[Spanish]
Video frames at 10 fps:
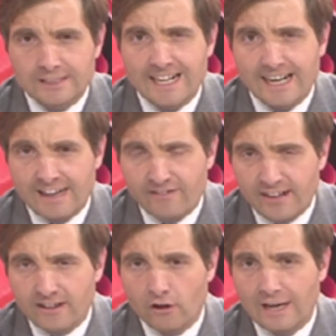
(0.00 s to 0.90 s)
ha
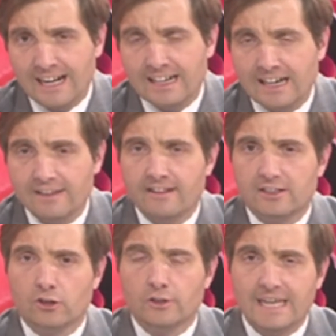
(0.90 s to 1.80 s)
referido el alcalde de
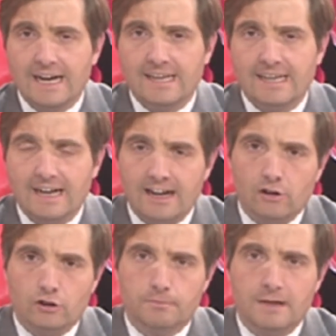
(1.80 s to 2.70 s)
Soria,
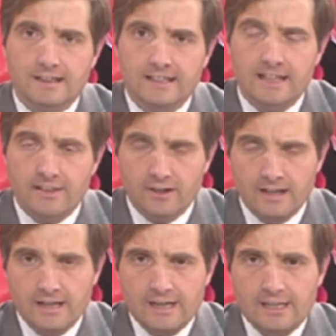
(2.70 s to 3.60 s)
Carlos Martínez.
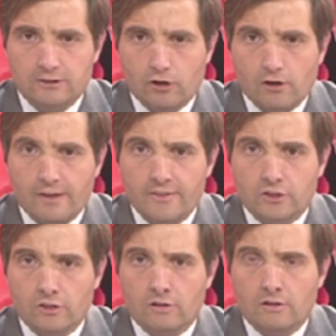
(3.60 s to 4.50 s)
Esto es lo que ha
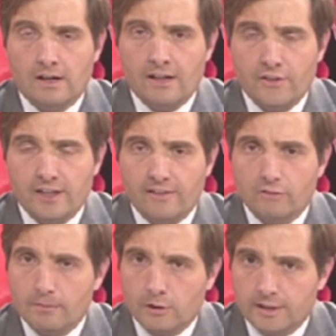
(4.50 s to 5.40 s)
dicho acerca de
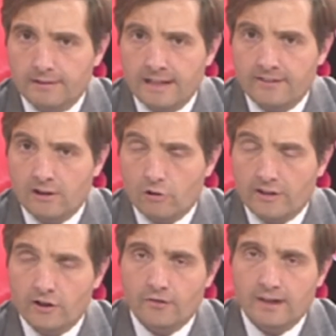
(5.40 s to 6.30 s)
una posible
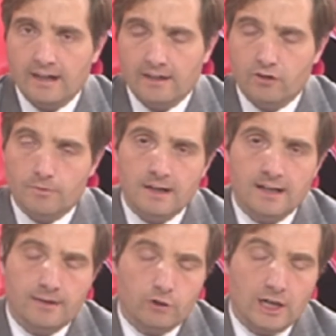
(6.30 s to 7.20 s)
derogación de la
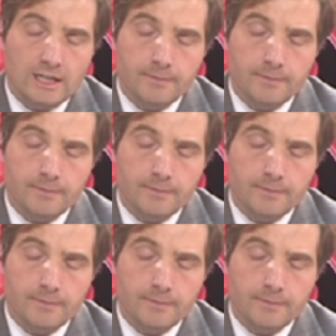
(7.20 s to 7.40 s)
reforma laboral.